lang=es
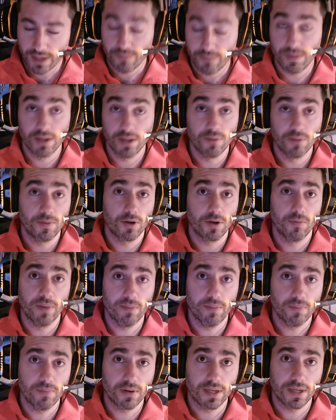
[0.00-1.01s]
Pero no os
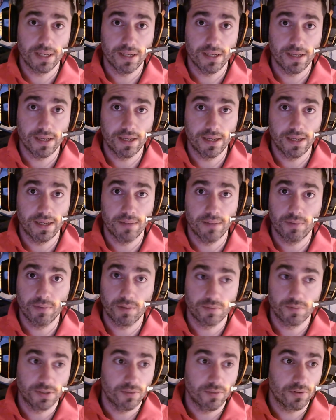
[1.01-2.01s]
preocupéis porque, eh,
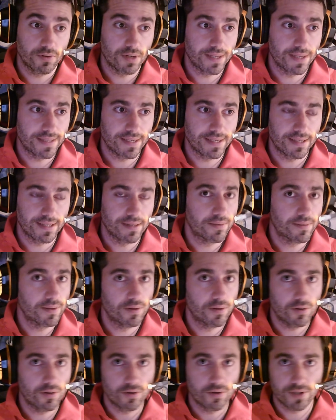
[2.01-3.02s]
bueno, pues llevo toda la tarde
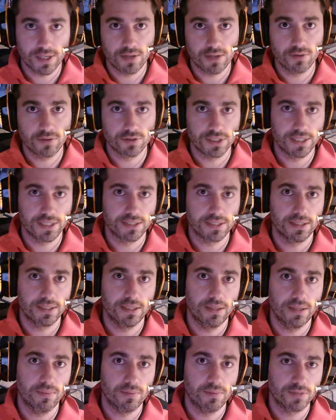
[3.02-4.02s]
grabando otras cosas.
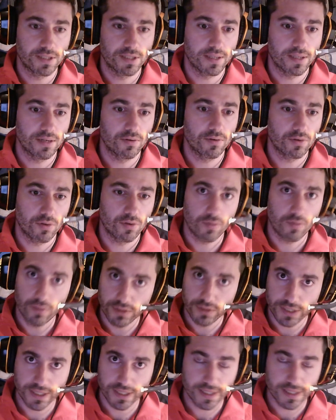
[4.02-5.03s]
vamos a tener otros
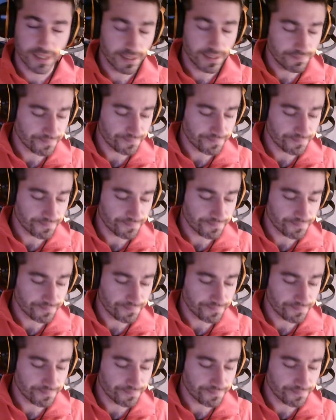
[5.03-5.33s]
juegos en el canal.